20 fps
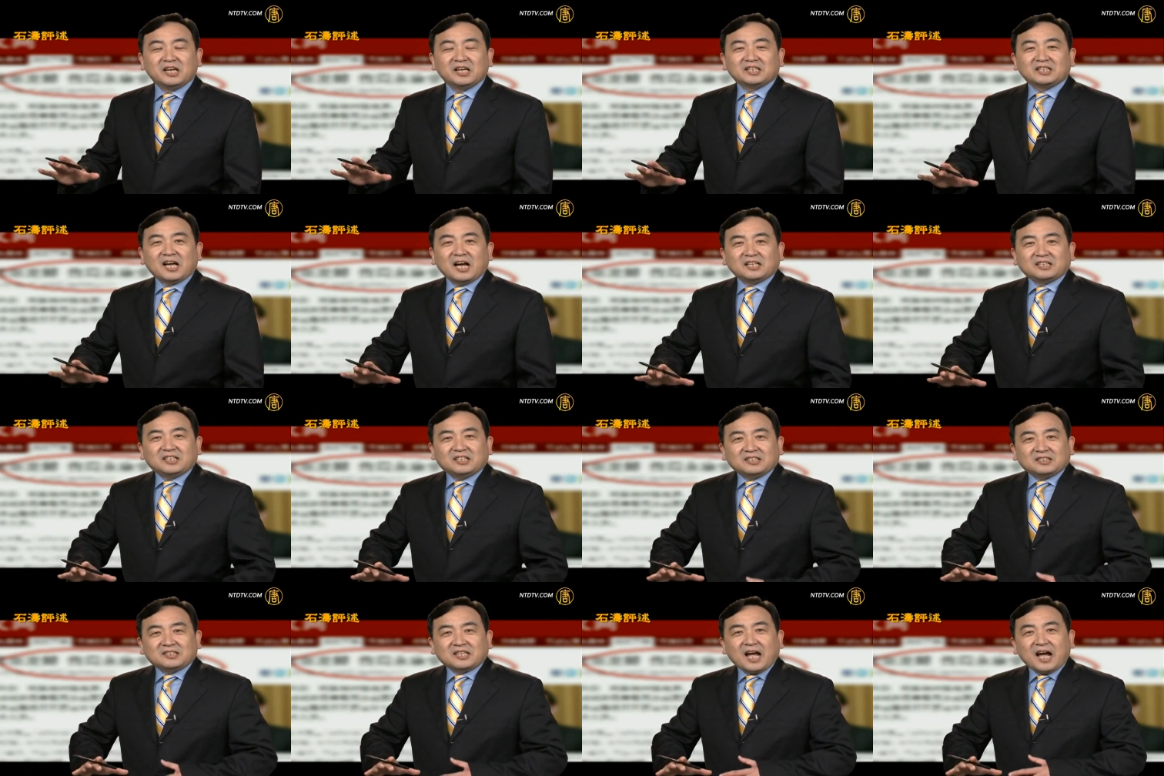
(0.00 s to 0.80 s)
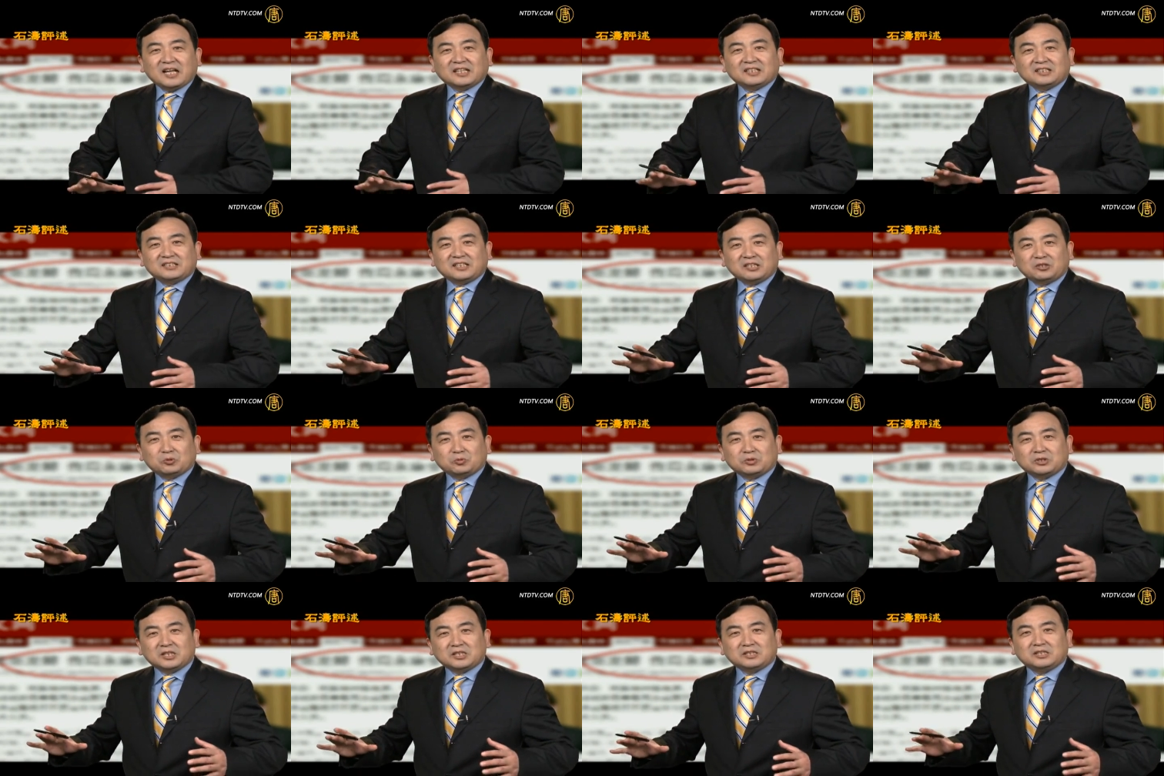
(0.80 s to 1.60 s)
他的他的这
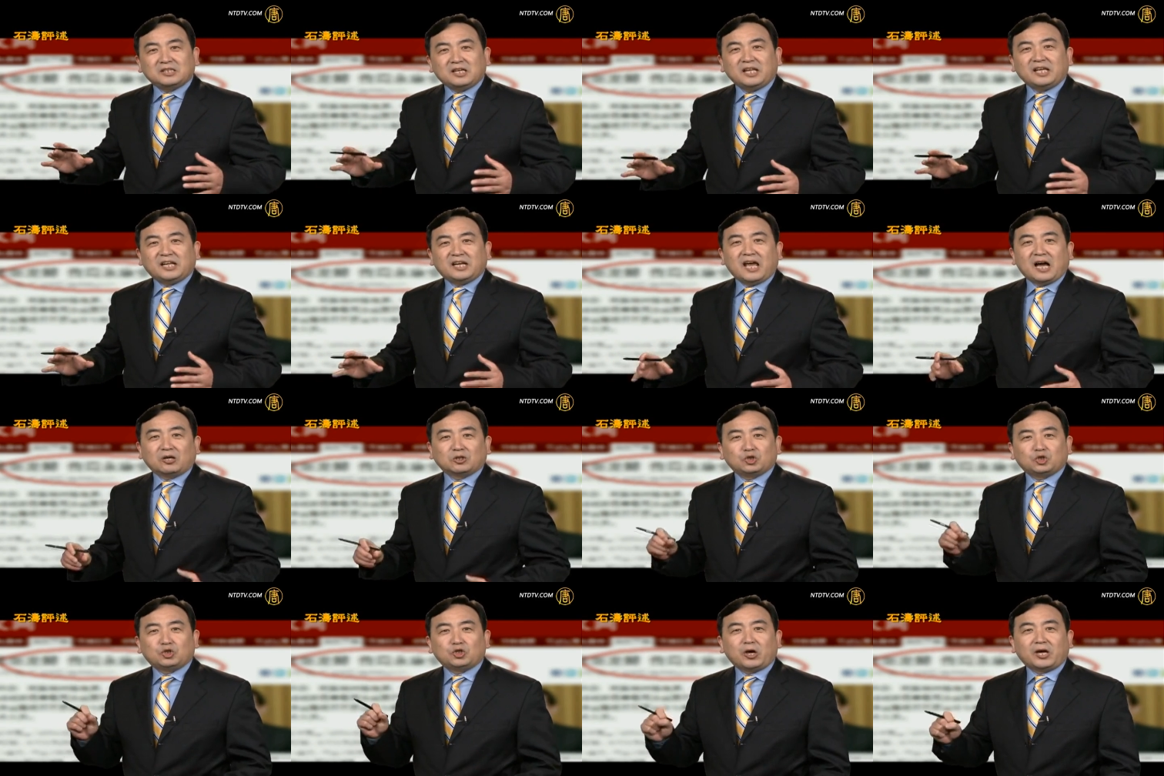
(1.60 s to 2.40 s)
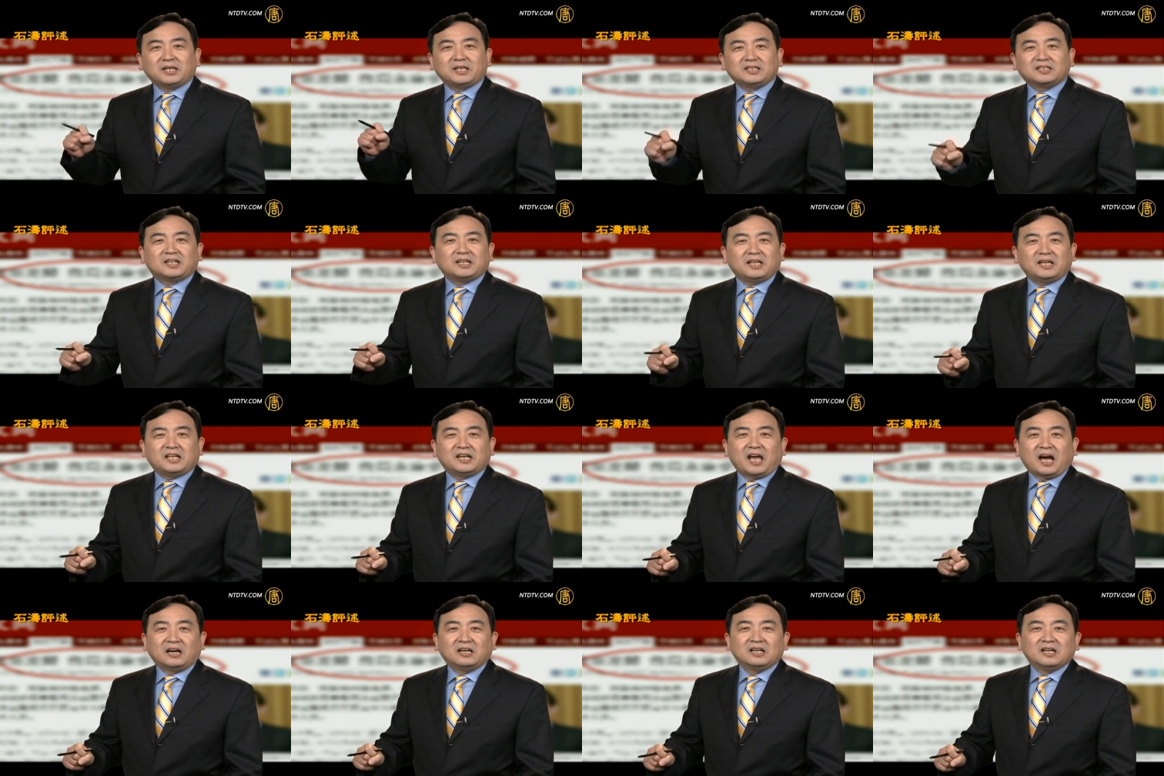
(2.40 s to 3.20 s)
种政治力量、权力的力
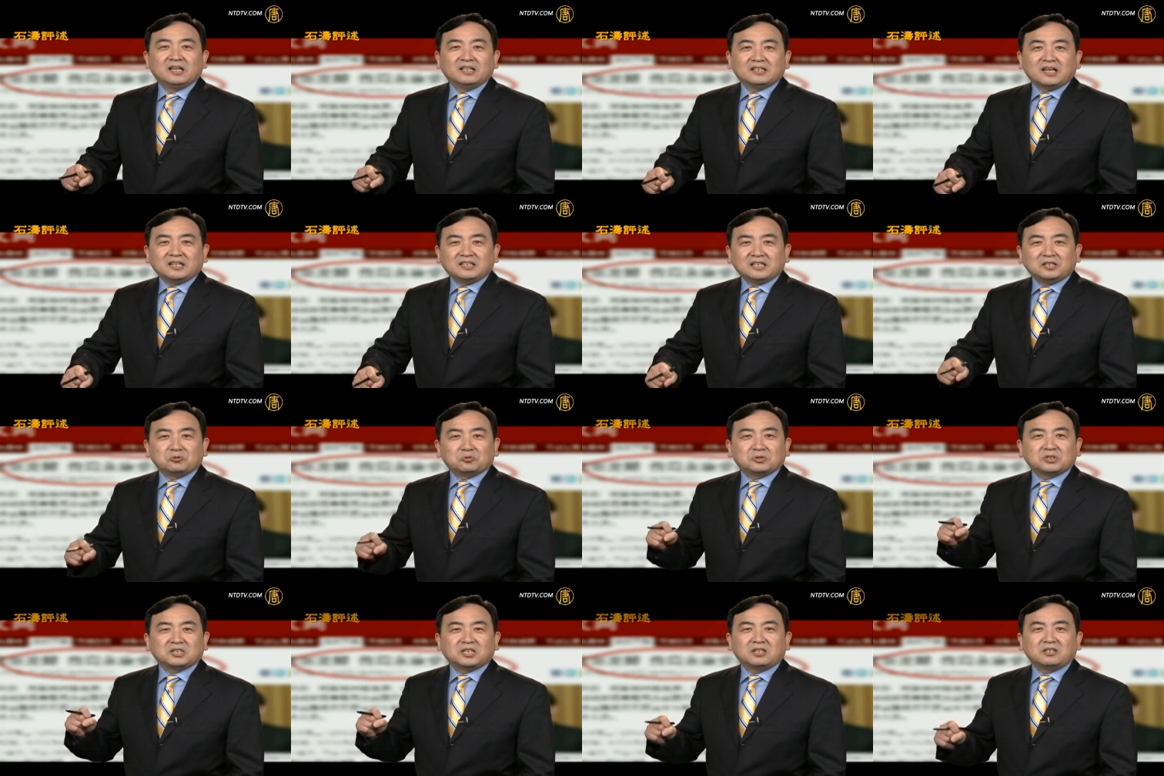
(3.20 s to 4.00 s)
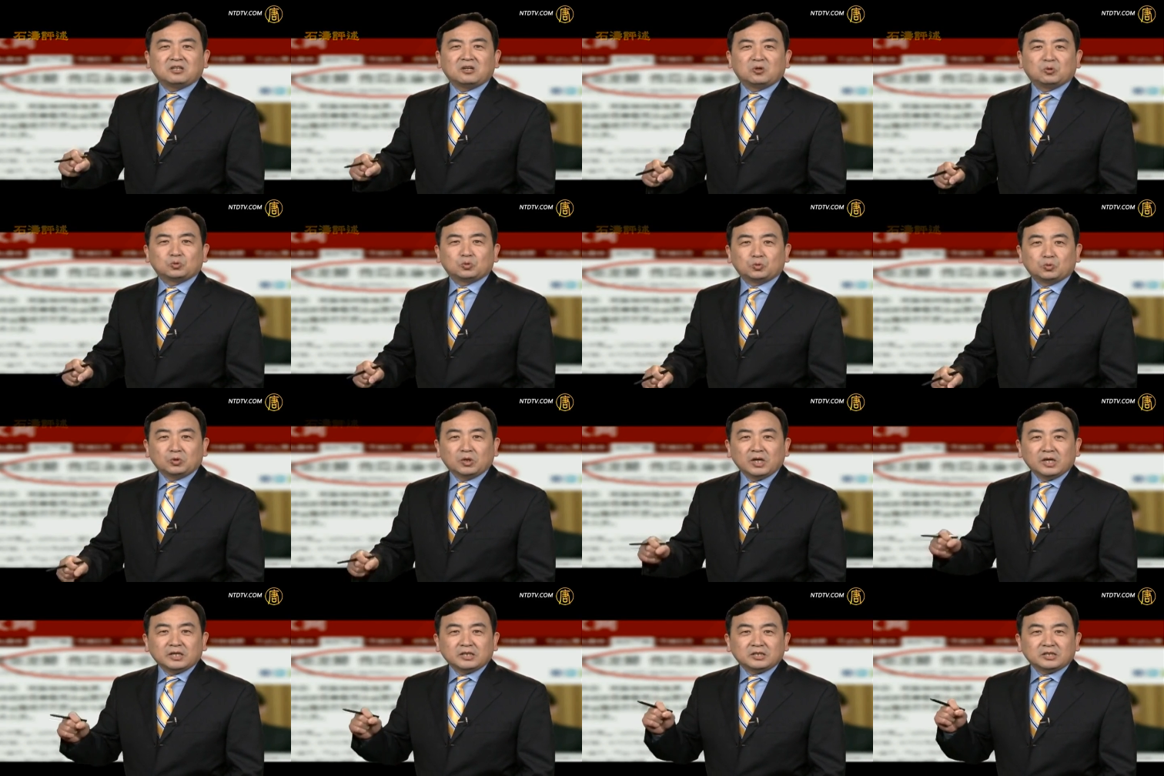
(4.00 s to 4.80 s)
量，他这种深厚度
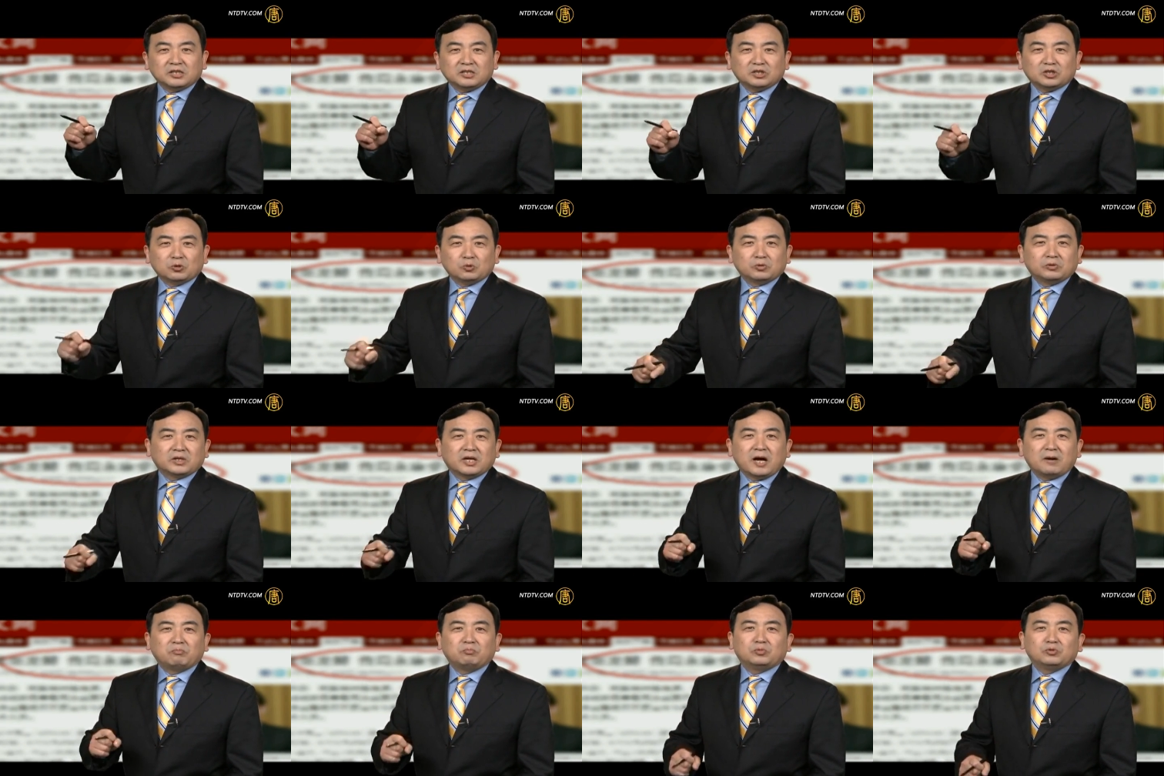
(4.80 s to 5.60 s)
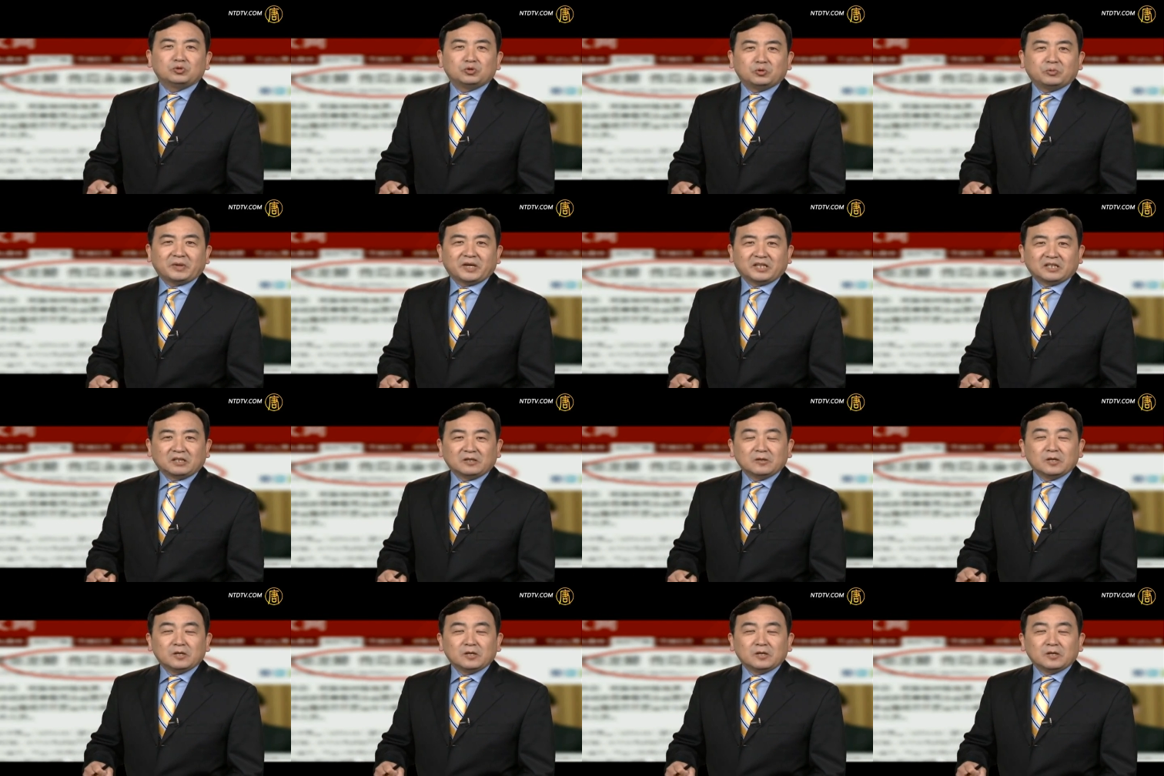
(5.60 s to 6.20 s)
是周永康不具备的。